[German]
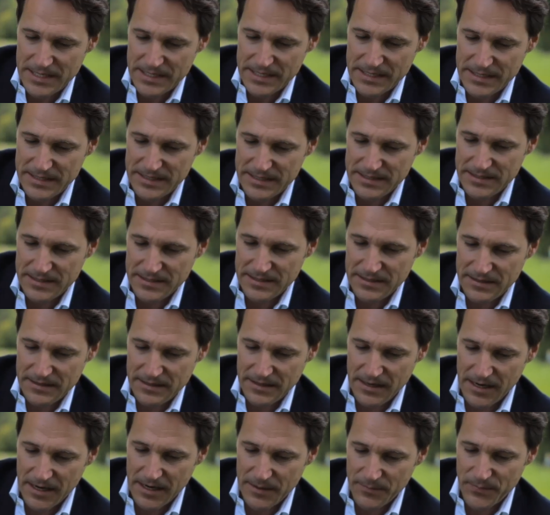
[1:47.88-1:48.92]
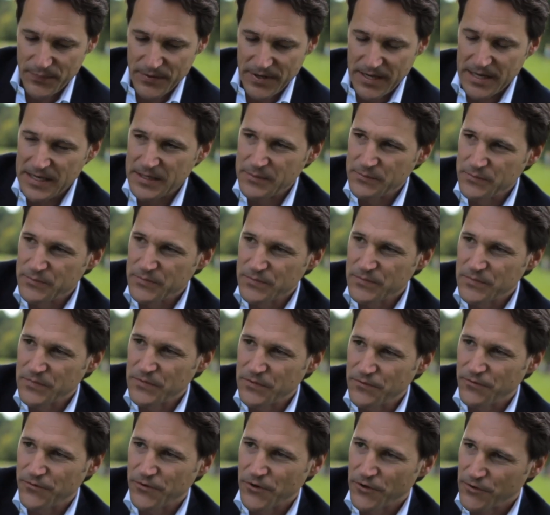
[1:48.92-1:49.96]
Ich habe einem
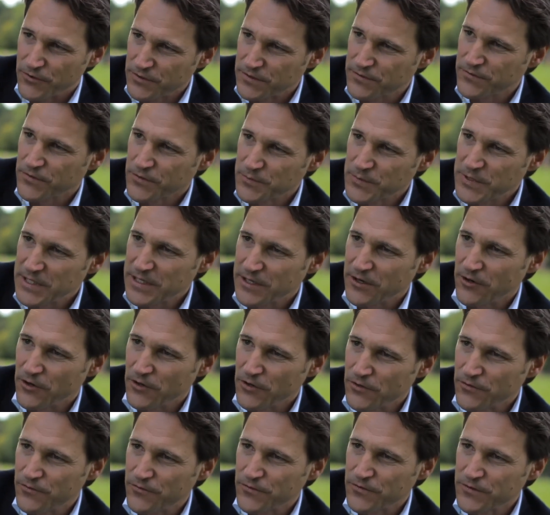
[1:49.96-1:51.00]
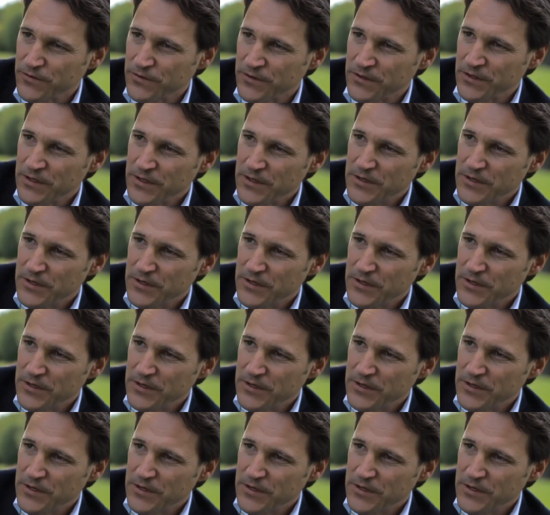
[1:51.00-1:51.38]
Freund von mir geholfen,